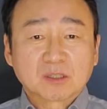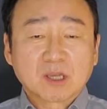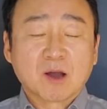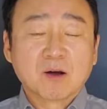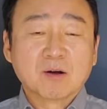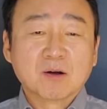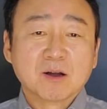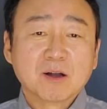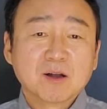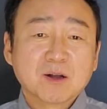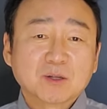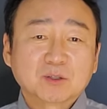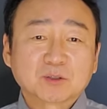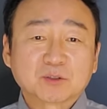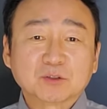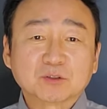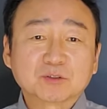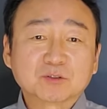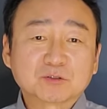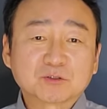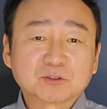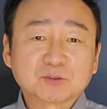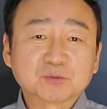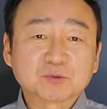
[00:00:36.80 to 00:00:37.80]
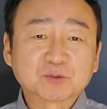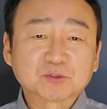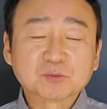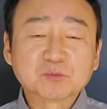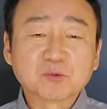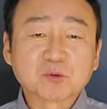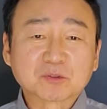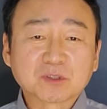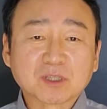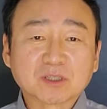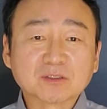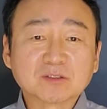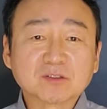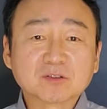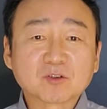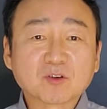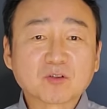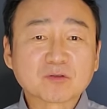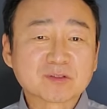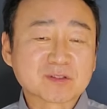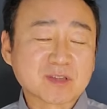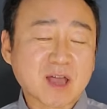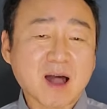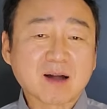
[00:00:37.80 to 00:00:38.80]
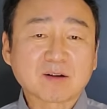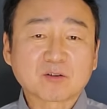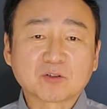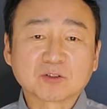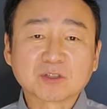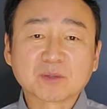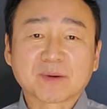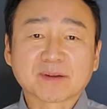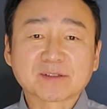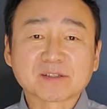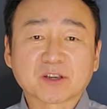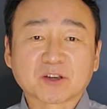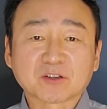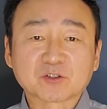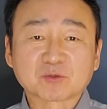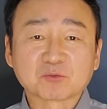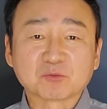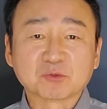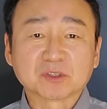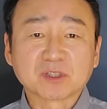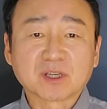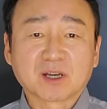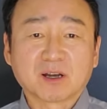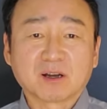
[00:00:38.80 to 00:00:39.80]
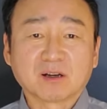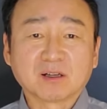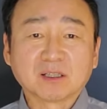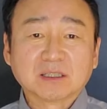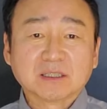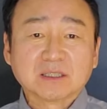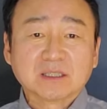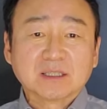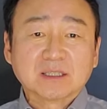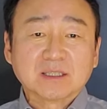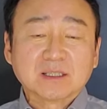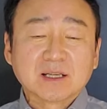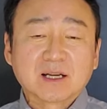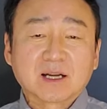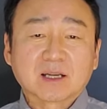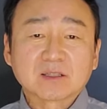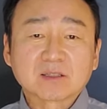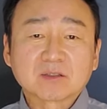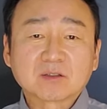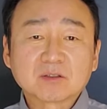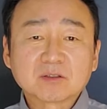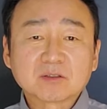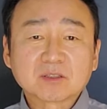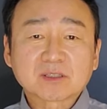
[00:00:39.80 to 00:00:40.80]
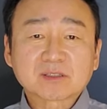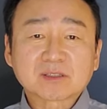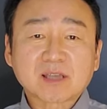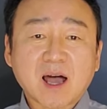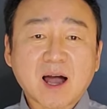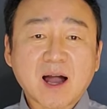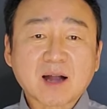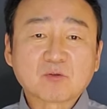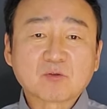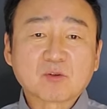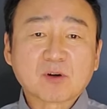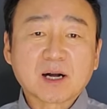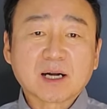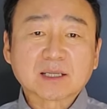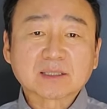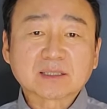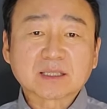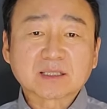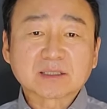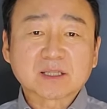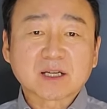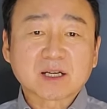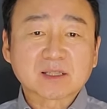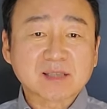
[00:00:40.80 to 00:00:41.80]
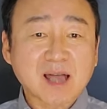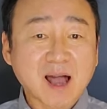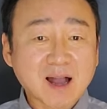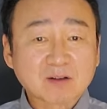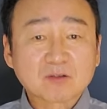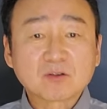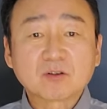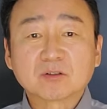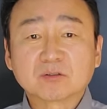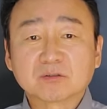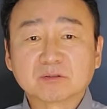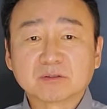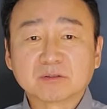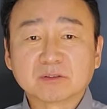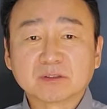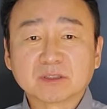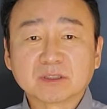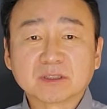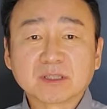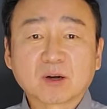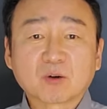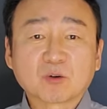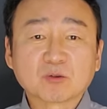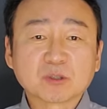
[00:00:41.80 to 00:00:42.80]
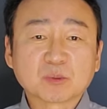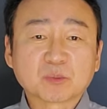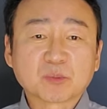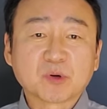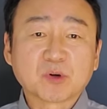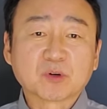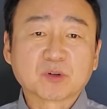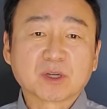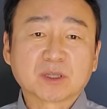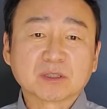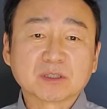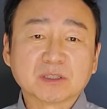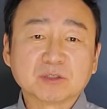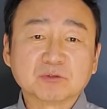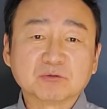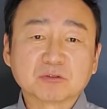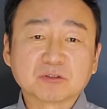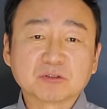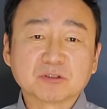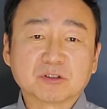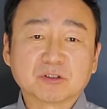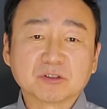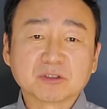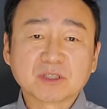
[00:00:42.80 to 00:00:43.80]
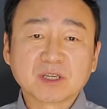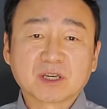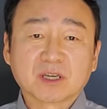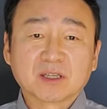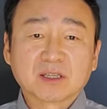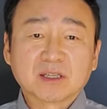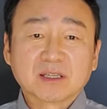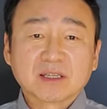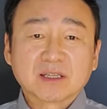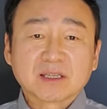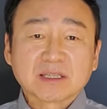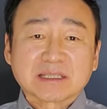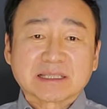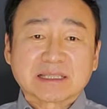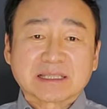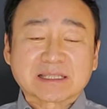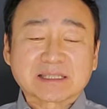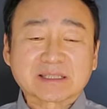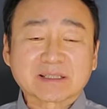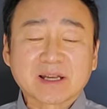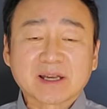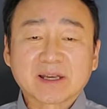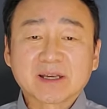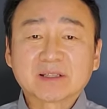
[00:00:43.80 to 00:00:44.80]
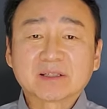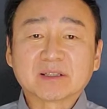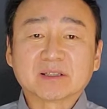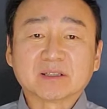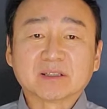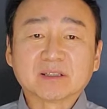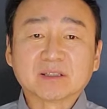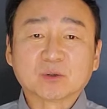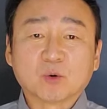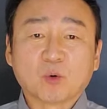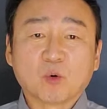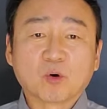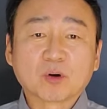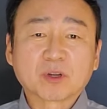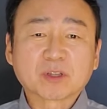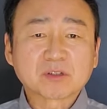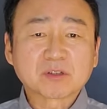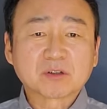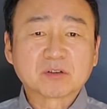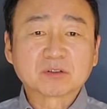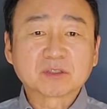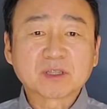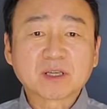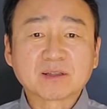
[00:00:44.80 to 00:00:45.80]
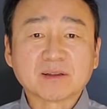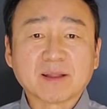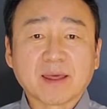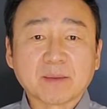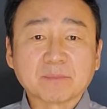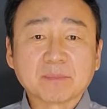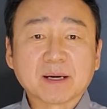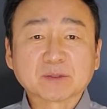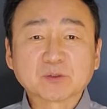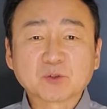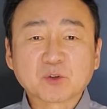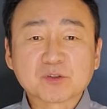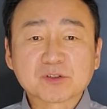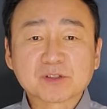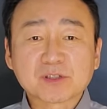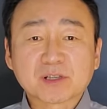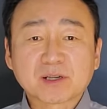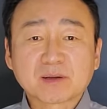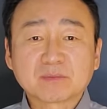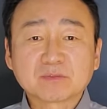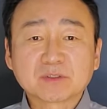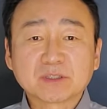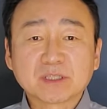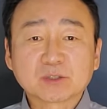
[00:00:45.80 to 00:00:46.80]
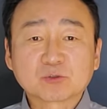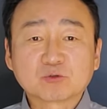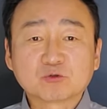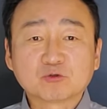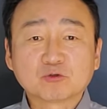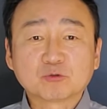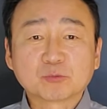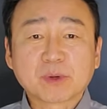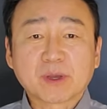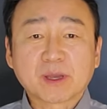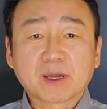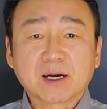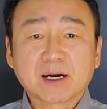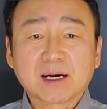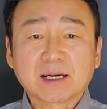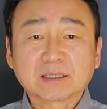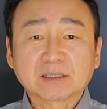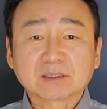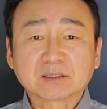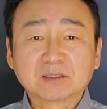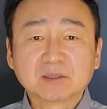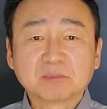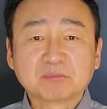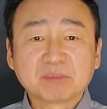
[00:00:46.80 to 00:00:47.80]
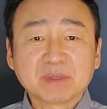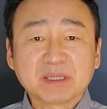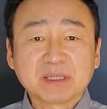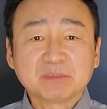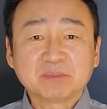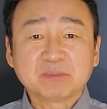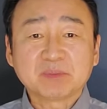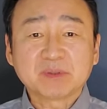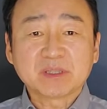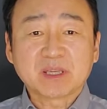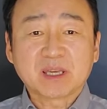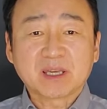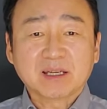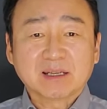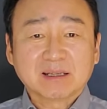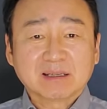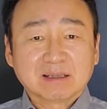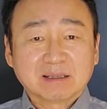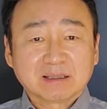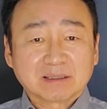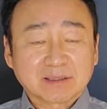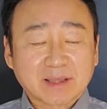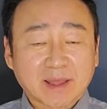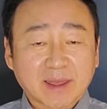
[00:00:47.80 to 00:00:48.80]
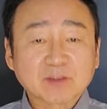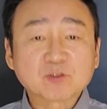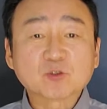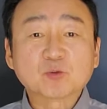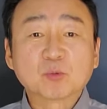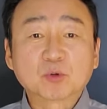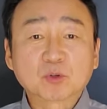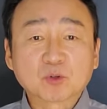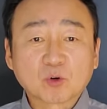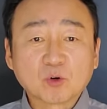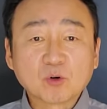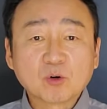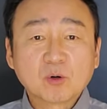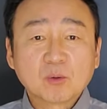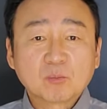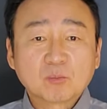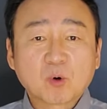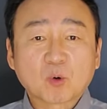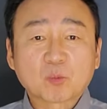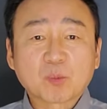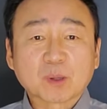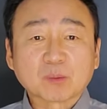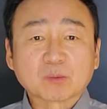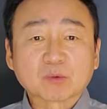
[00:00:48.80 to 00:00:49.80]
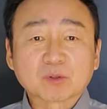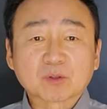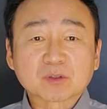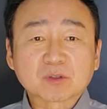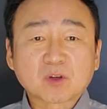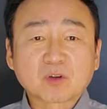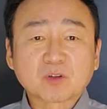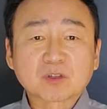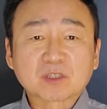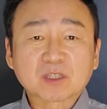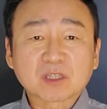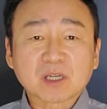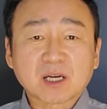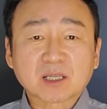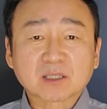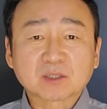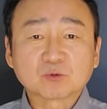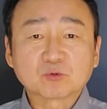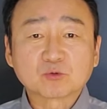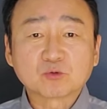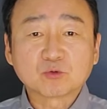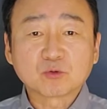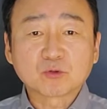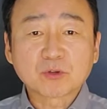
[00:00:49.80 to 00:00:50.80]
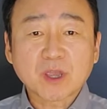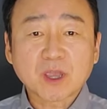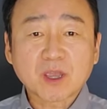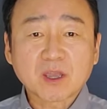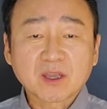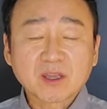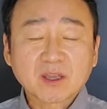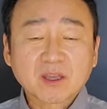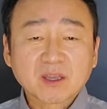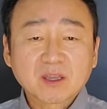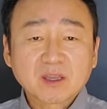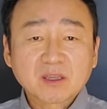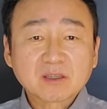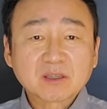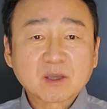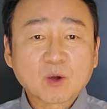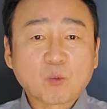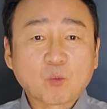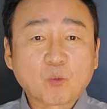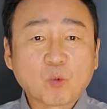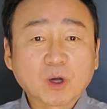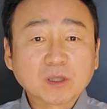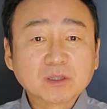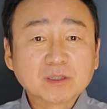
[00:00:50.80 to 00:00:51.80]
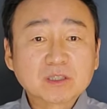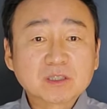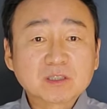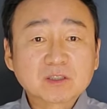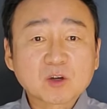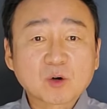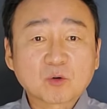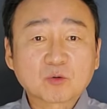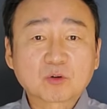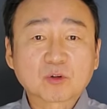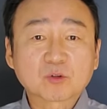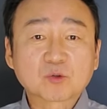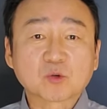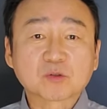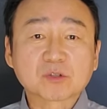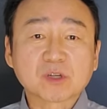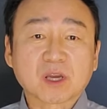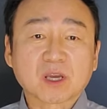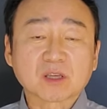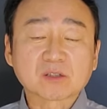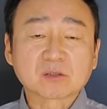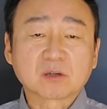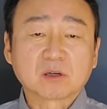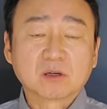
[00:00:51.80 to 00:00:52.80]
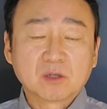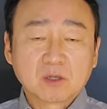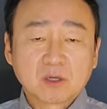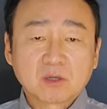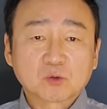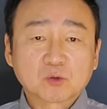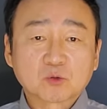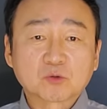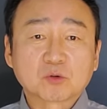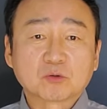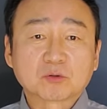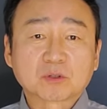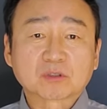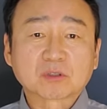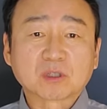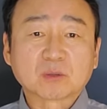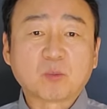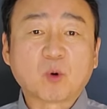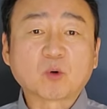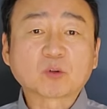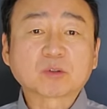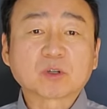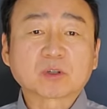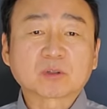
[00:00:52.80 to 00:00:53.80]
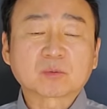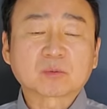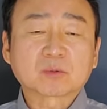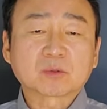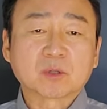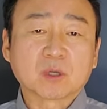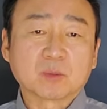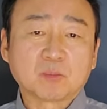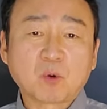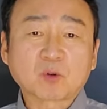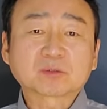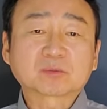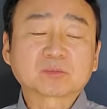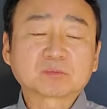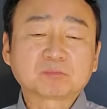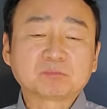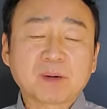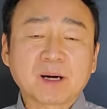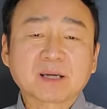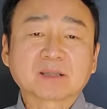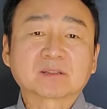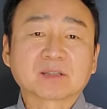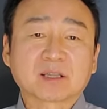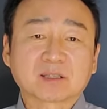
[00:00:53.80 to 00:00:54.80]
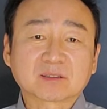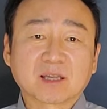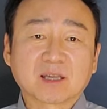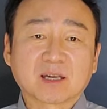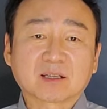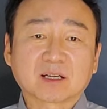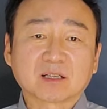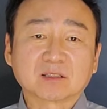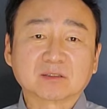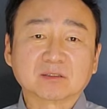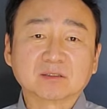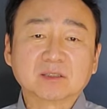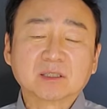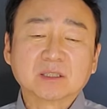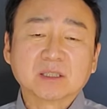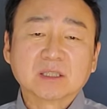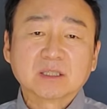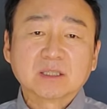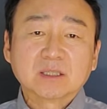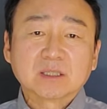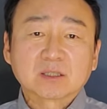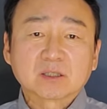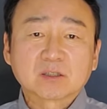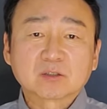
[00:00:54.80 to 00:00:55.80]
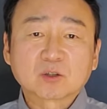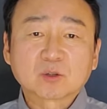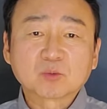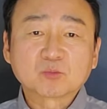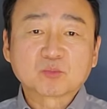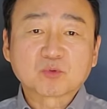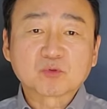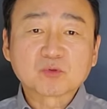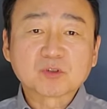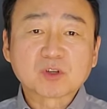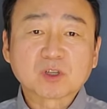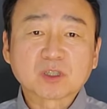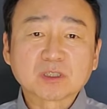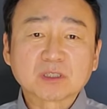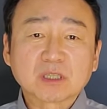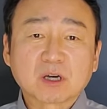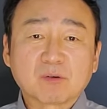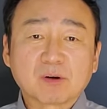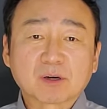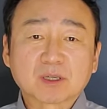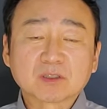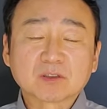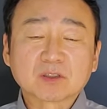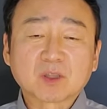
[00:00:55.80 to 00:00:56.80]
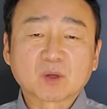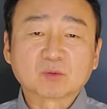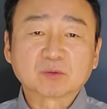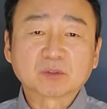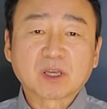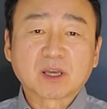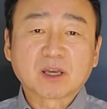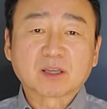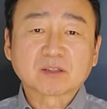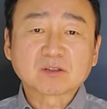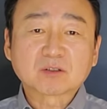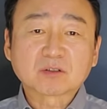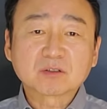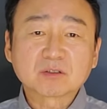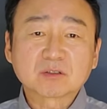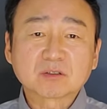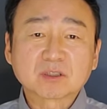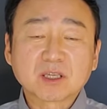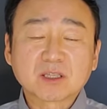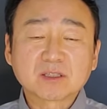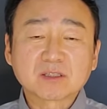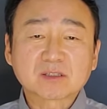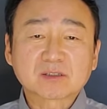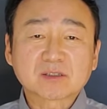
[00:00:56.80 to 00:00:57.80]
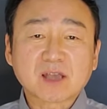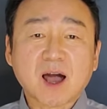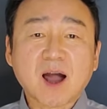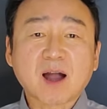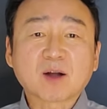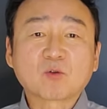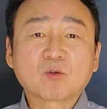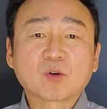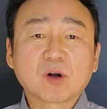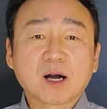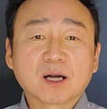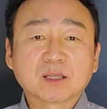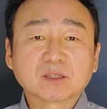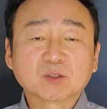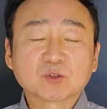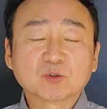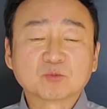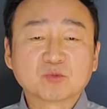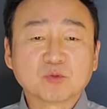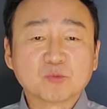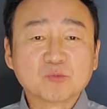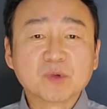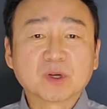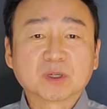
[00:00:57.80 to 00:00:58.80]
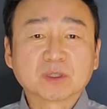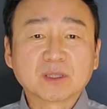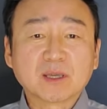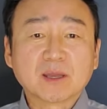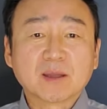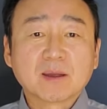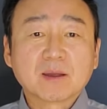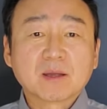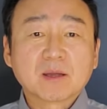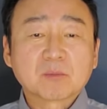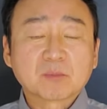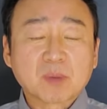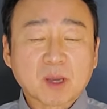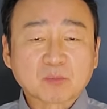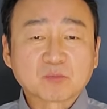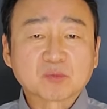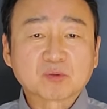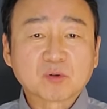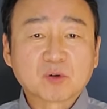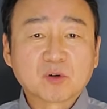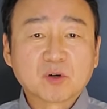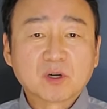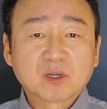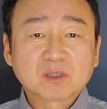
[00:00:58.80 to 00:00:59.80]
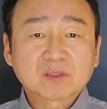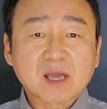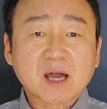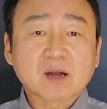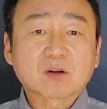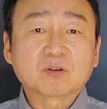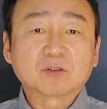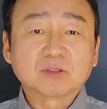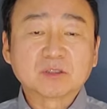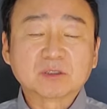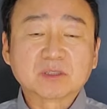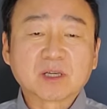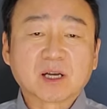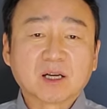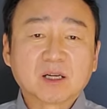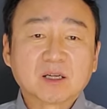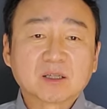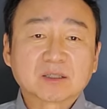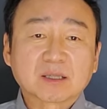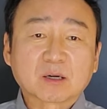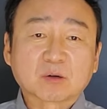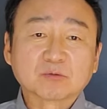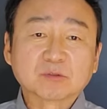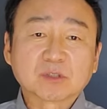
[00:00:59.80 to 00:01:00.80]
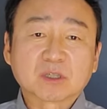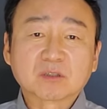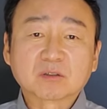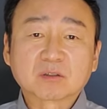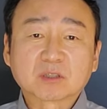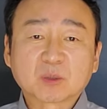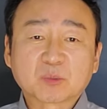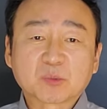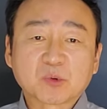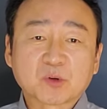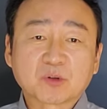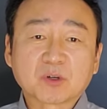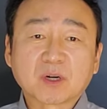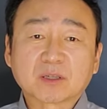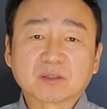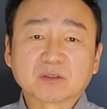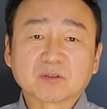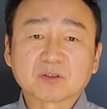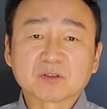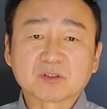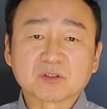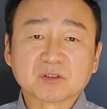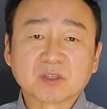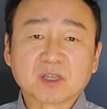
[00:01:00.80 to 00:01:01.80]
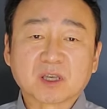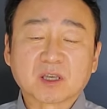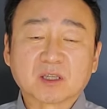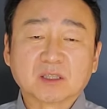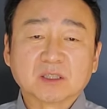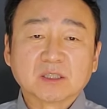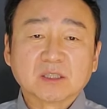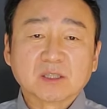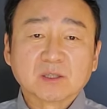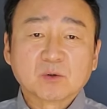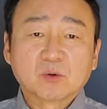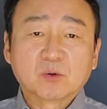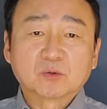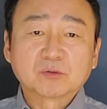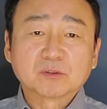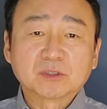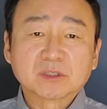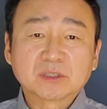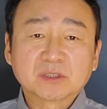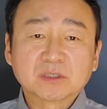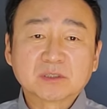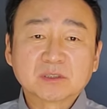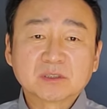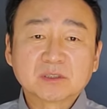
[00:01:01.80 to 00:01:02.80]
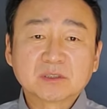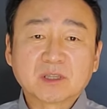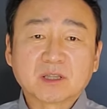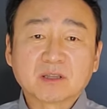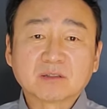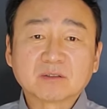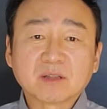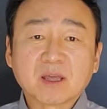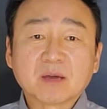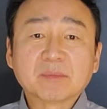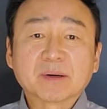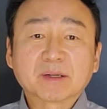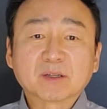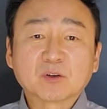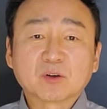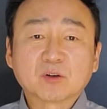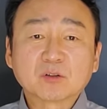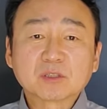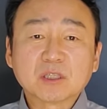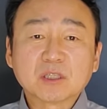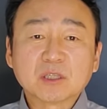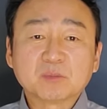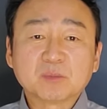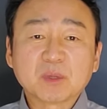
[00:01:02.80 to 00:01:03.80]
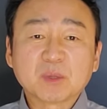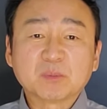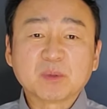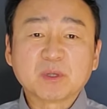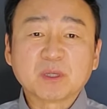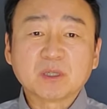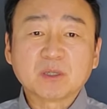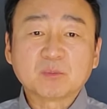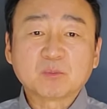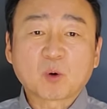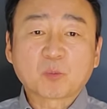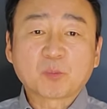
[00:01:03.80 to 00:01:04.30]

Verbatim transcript: 참 듣도 보도 못한 그런 사건이 발생했습니다. 아, 이걸 이제 사고가 아니라 제가 사건이라고 이제 표현한 이유는요. 이게 이스라엘이 오래전에 레바논 사람들이 구매하는 그 삐삐에 대규모로 폭발물을 설치한 후에 이게 원격으로 조장해서 조정을 해서 폭격, 예, 폭, 파를 했다라는 그런 분석이 나왔기 때문에 저는 이게 이제 사고가 아니고 분명히 100% 사건이다라고 이제 그렇게 표현을 하는 것인데 오늘 이게 레바논 이 삐삐